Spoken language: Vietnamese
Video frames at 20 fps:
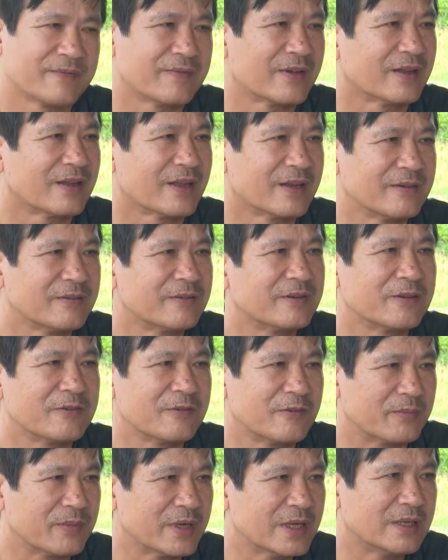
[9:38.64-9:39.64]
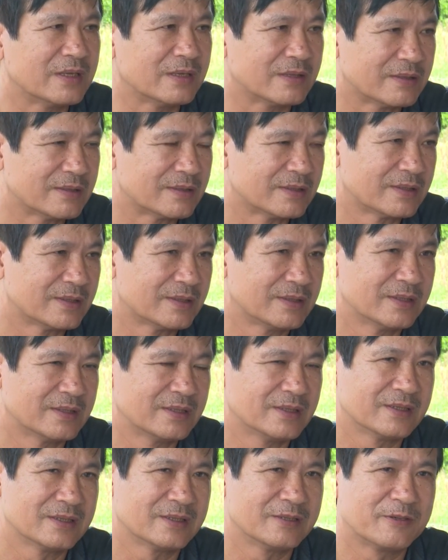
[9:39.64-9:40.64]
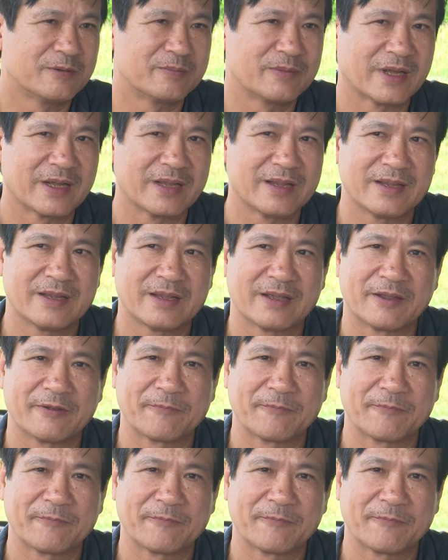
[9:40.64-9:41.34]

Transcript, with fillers: khăn để ổn định cuộc sống. Thay mặt công đoàn cơ